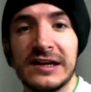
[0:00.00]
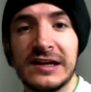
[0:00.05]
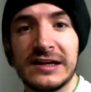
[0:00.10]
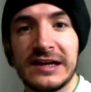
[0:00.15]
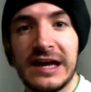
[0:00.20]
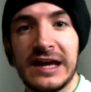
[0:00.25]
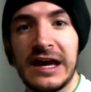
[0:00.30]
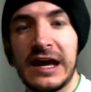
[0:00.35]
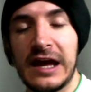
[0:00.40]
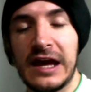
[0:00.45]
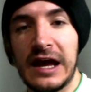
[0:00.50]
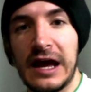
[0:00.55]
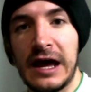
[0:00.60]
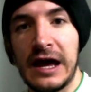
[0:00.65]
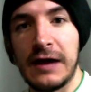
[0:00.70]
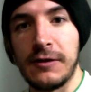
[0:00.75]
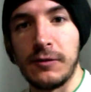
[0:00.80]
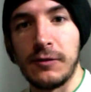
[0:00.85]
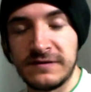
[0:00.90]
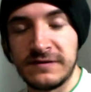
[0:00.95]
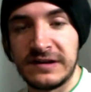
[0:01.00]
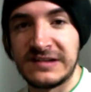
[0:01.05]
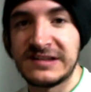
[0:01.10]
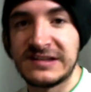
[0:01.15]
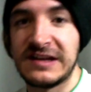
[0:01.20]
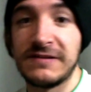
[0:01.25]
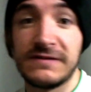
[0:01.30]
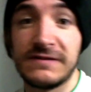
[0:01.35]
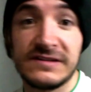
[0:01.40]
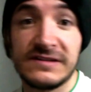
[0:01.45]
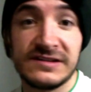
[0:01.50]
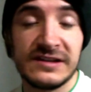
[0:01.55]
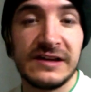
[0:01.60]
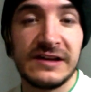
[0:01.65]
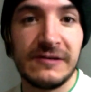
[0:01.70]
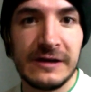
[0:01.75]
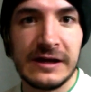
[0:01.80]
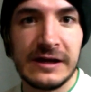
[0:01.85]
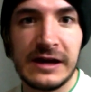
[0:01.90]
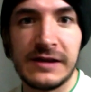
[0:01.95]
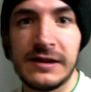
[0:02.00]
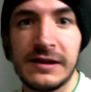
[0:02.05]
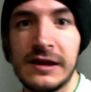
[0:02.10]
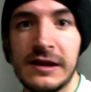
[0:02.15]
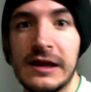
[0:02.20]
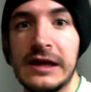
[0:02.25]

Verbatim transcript: que adoptó esta festividad